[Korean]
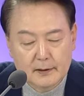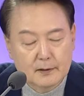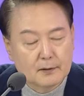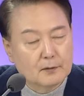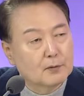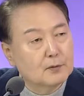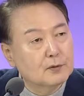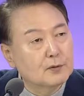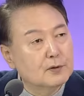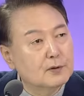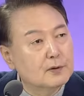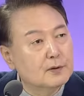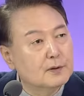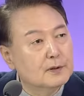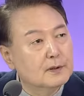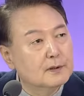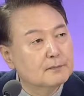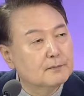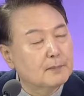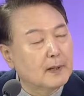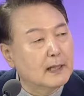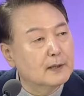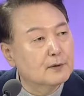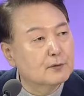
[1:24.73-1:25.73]
오늘
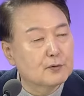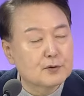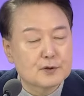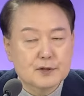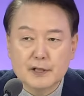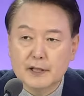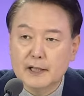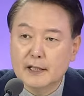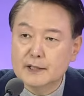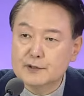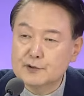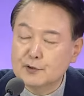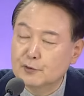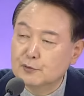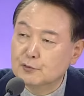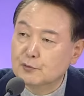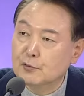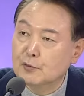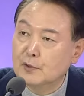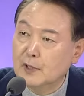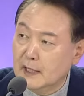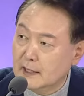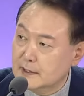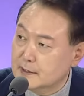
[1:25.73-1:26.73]
반도체
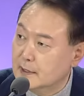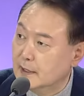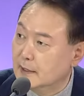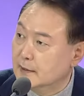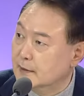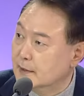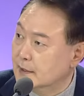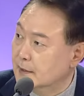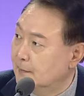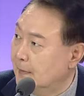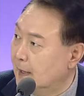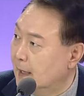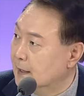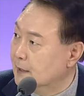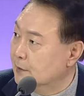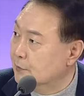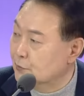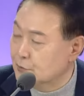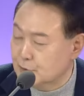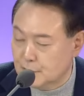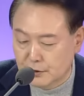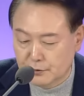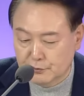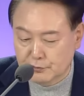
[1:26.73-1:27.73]
전공 학생들이 많이
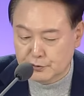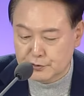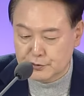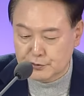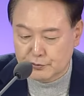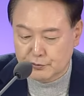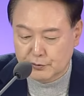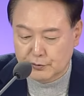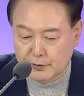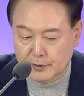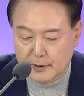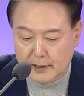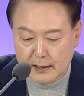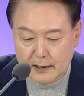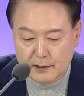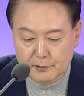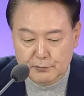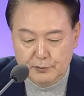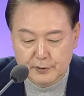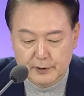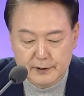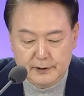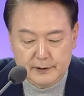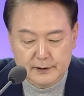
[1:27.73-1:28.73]
오신 것으로
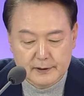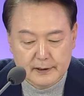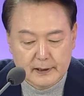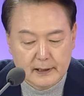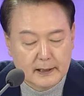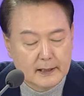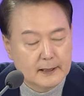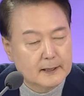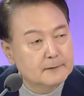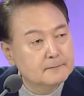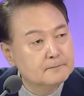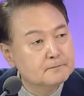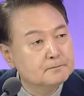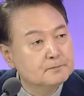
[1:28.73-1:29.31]
알고 있는데